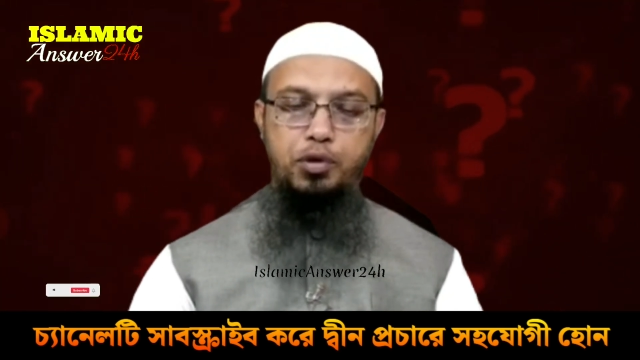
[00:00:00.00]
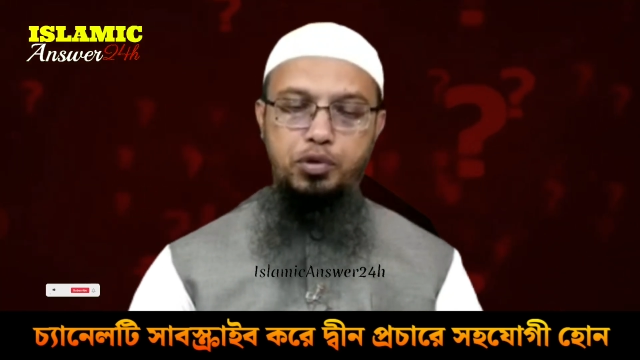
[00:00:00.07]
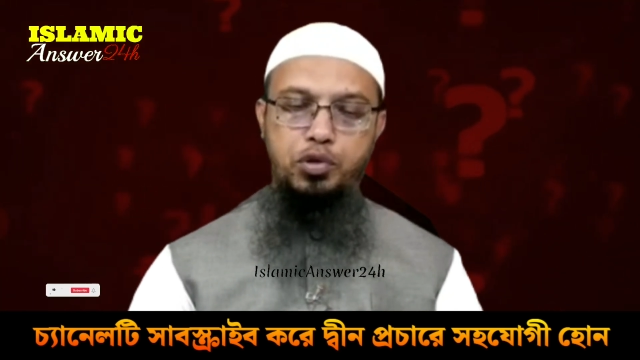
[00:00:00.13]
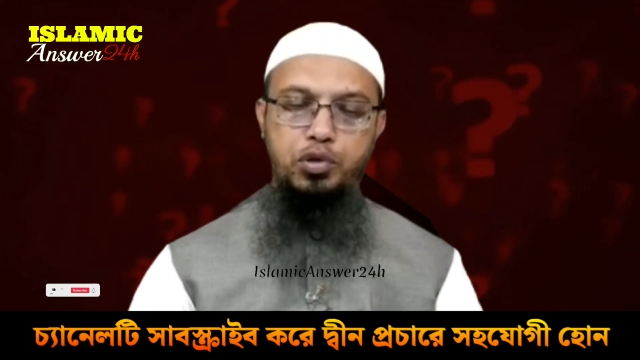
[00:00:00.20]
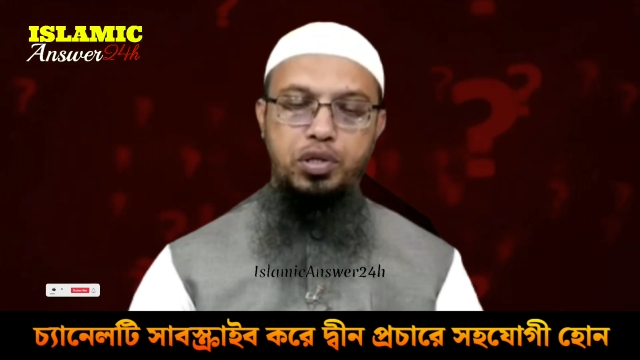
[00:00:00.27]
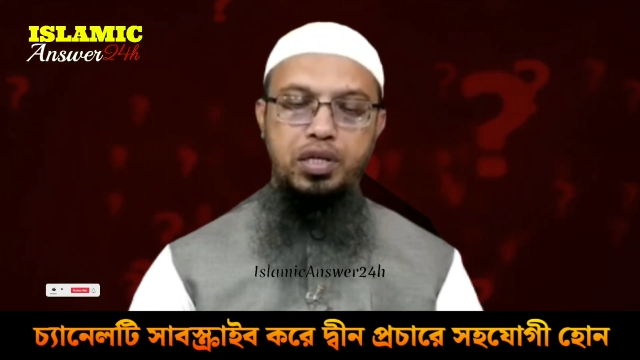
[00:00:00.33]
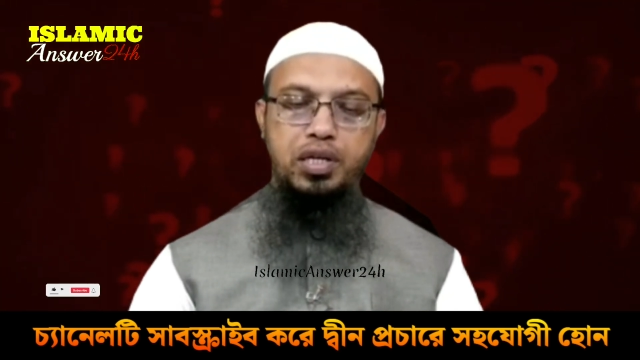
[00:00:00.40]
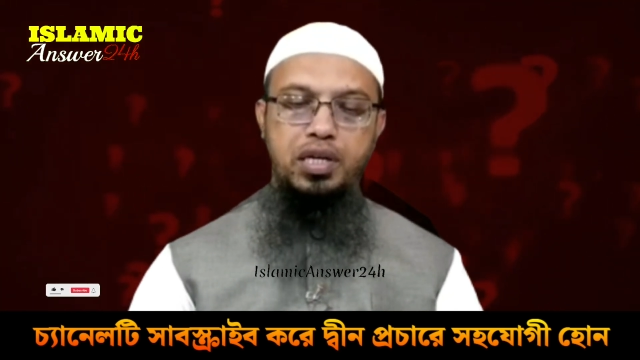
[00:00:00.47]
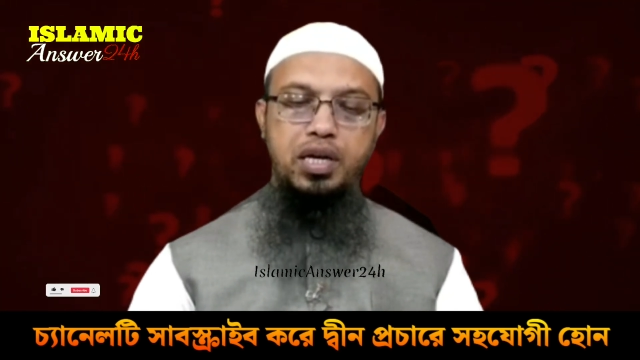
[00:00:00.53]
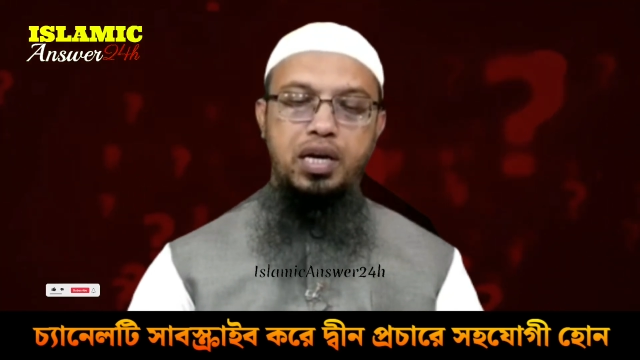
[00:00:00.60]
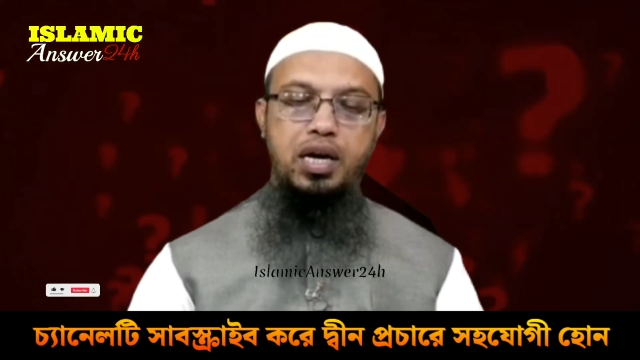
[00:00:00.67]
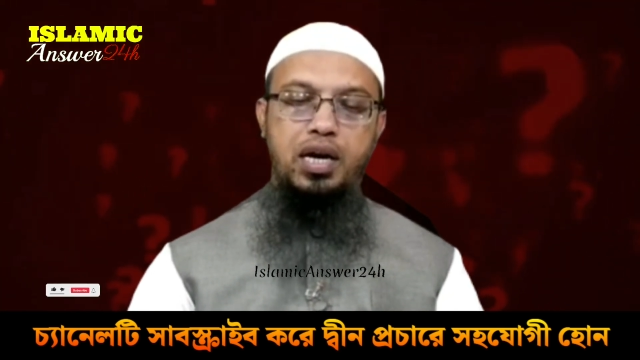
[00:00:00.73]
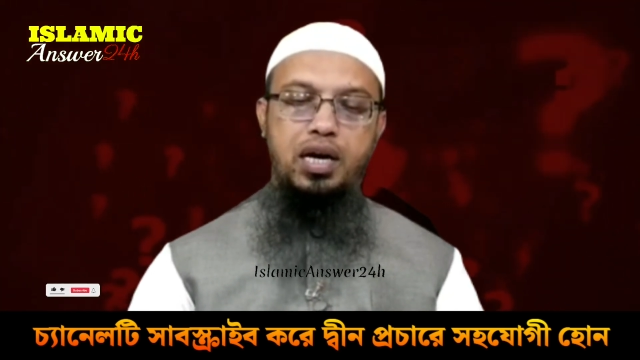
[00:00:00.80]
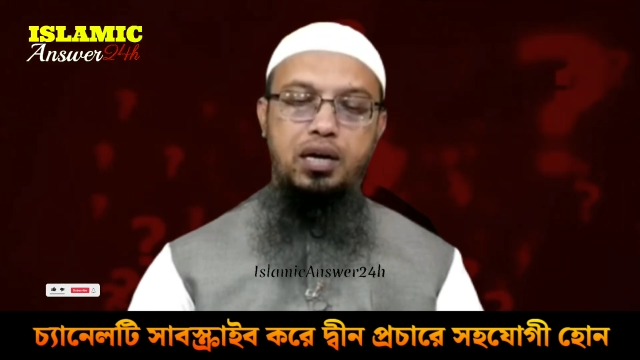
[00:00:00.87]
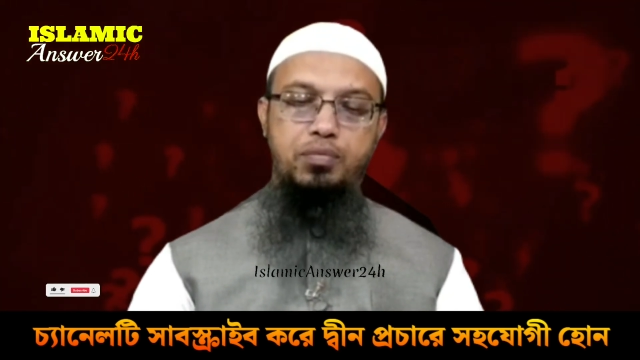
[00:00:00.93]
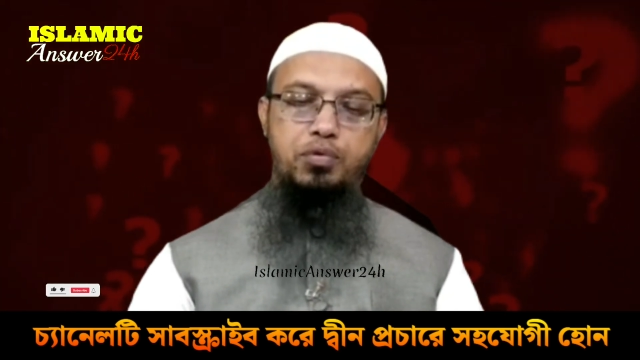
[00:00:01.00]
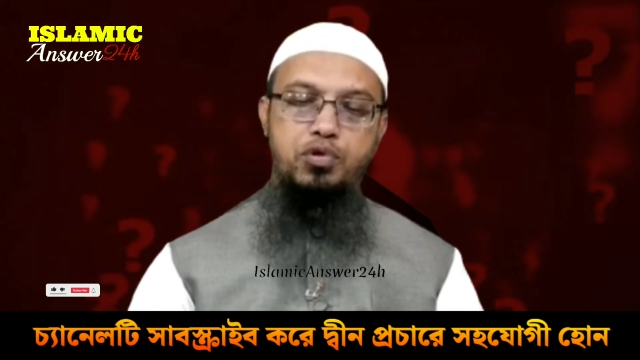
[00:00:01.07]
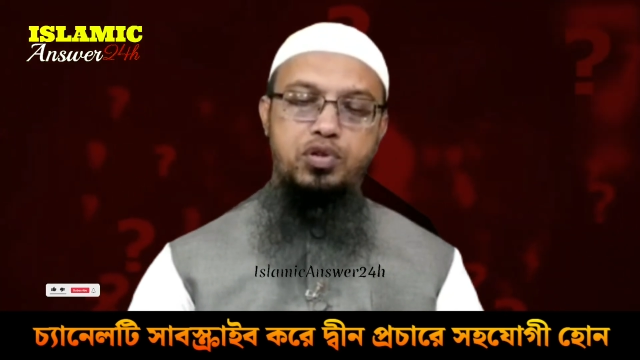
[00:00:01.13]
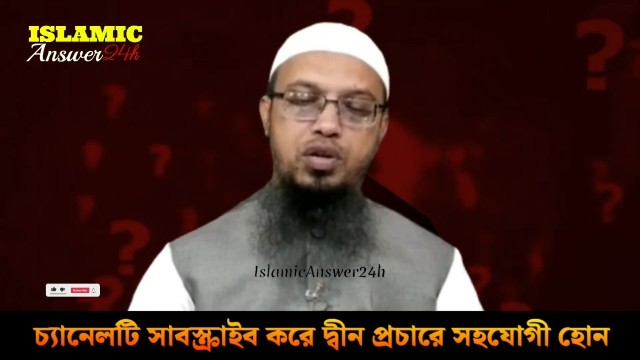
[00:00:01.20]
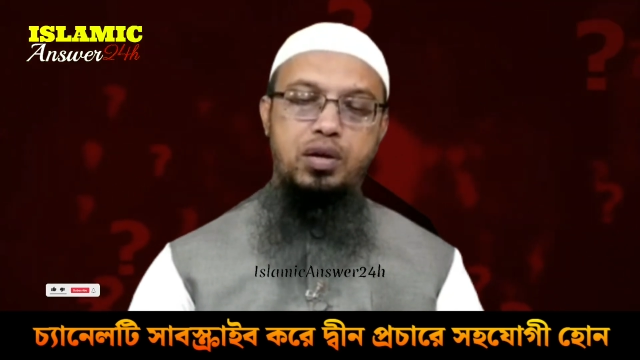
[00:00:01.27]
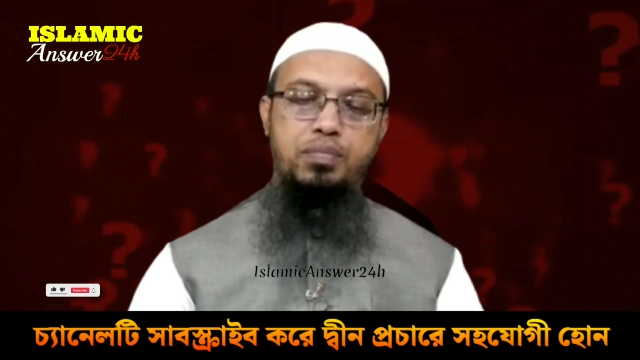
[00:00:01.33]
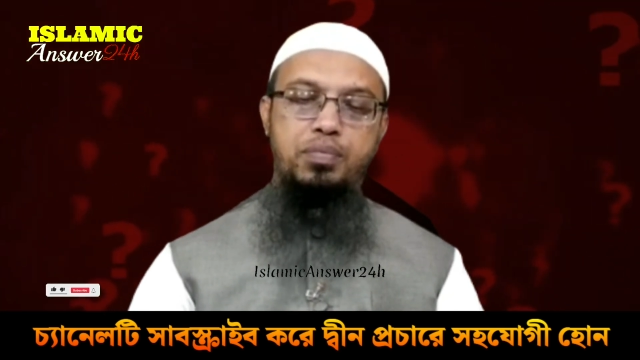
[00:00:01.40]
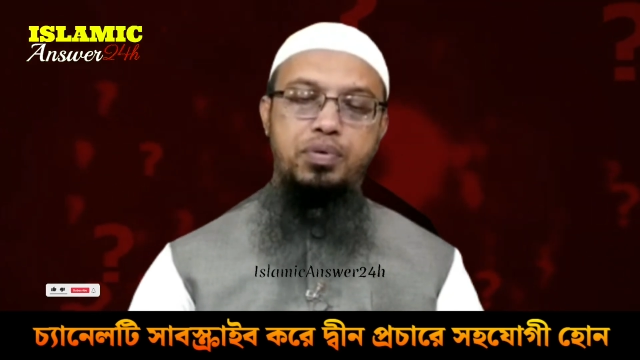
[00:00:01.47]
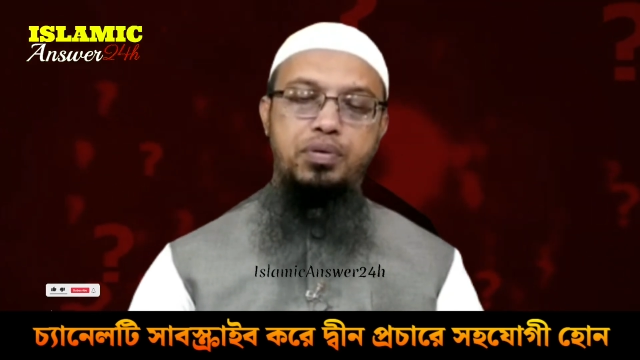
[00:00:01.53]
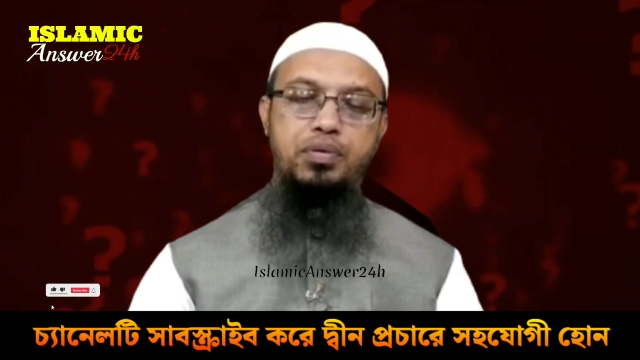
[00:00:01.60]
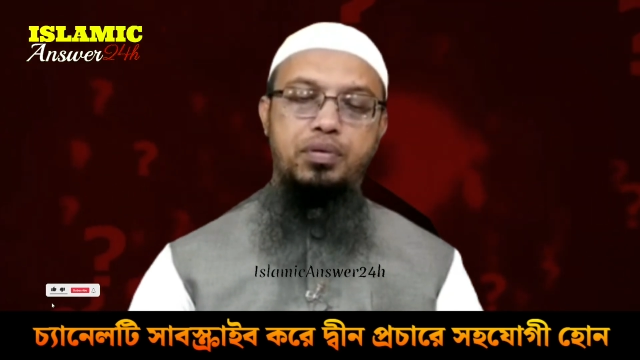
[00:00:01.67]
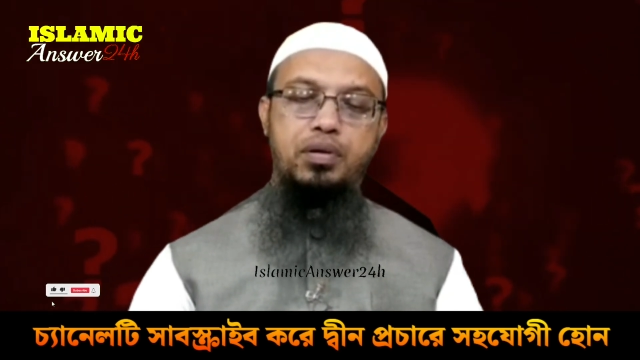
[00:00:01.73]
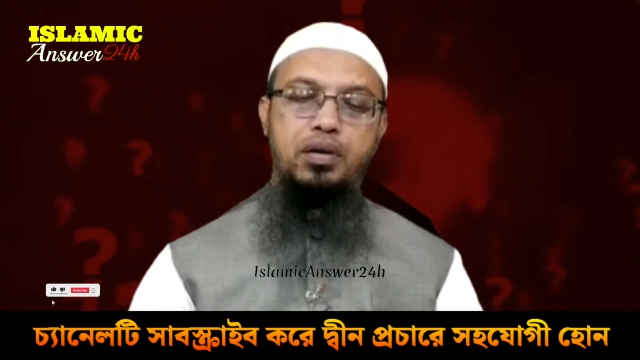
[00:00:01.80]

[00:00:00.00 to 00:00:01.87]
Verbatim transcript: পদ্ধতি আর প্রস্রাব